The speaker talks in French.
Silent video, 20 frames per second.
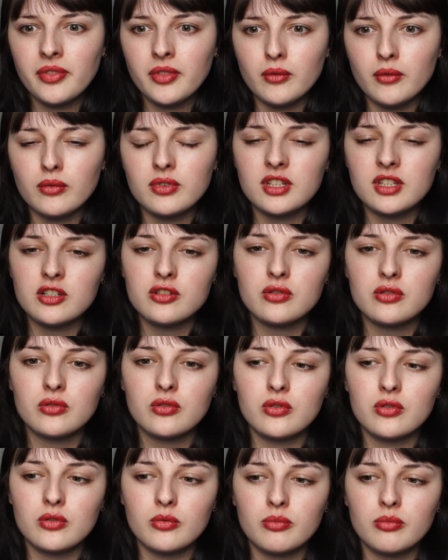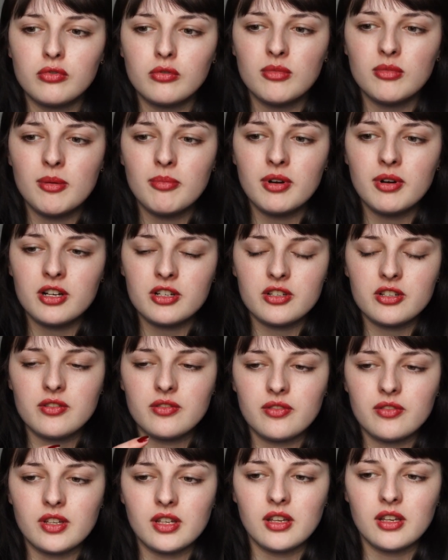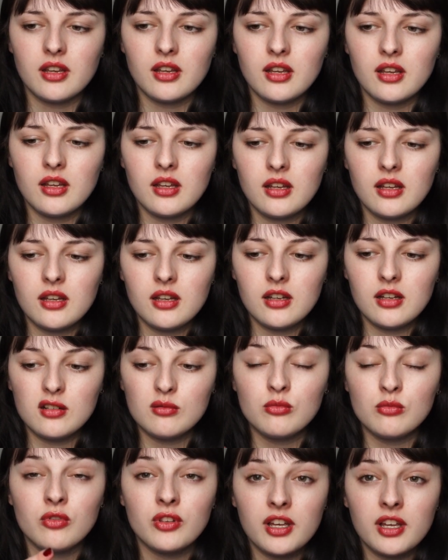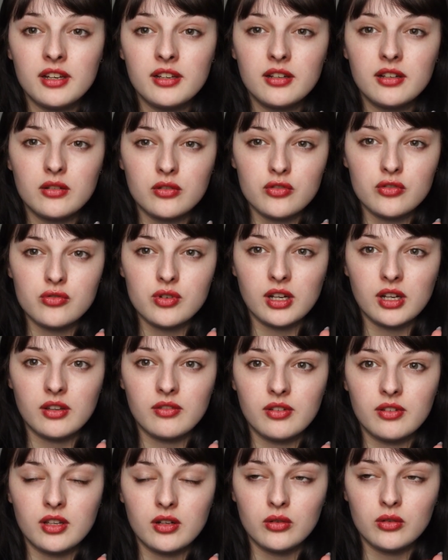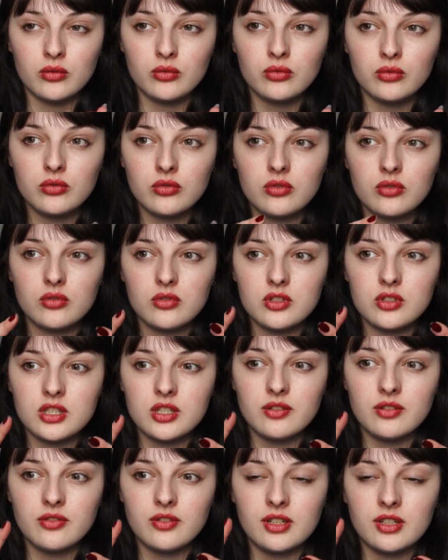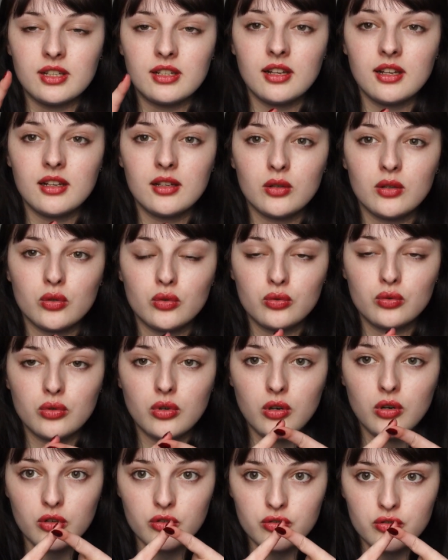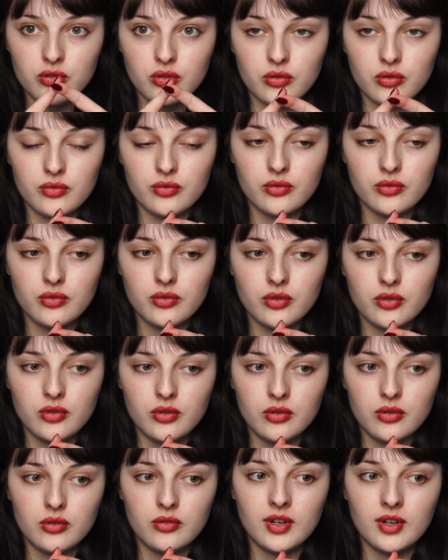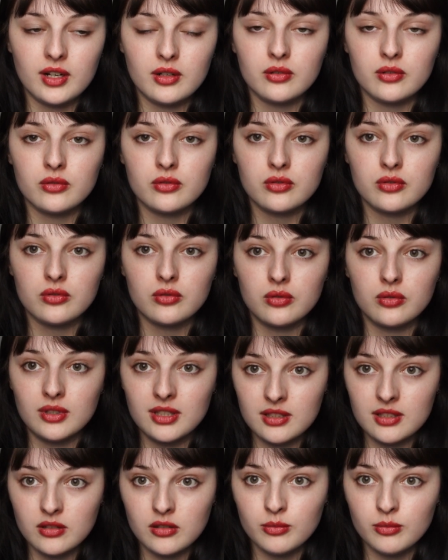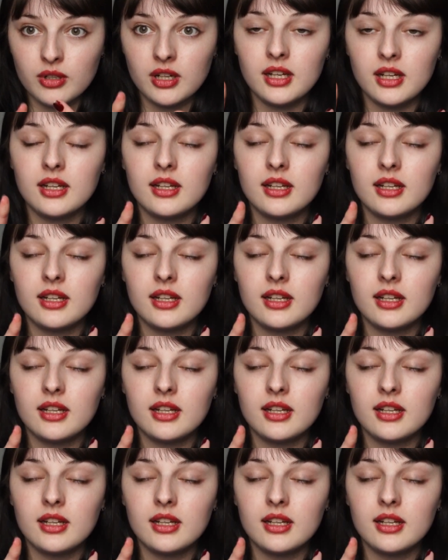Donc, sachant que pour ma part, j'ai fait mon aller quand je suis arrivée en août, j'ai fait l'aller-retour quand je suis revenue euh, aux vacances de décembre,